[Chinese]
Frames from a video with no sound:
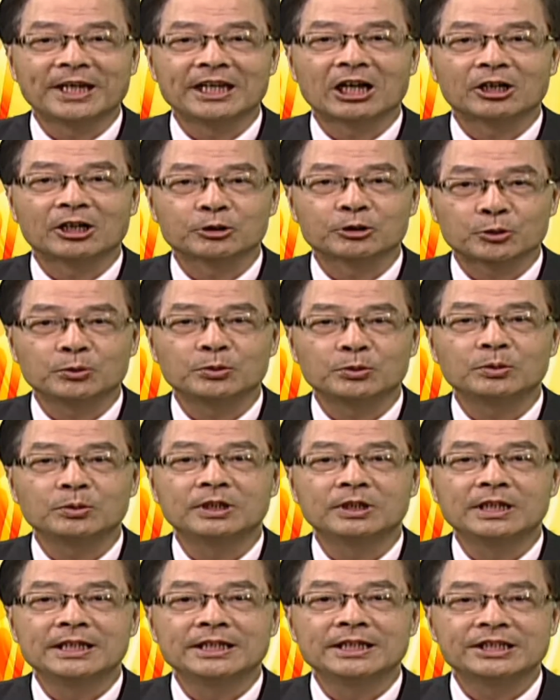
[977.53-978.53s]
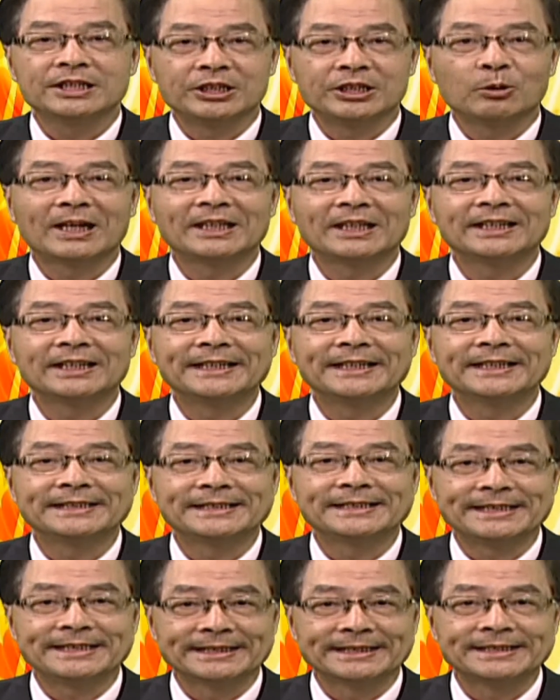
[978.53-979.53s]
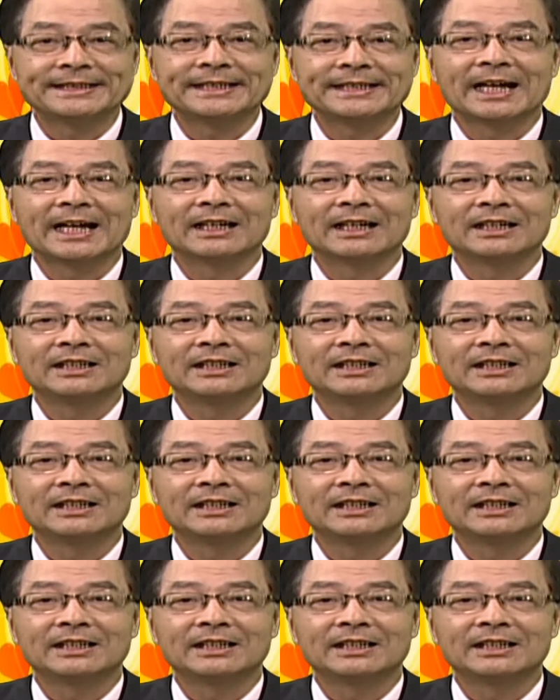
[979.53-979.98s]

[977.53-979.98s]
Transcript: 养出喜欢的一个倾向。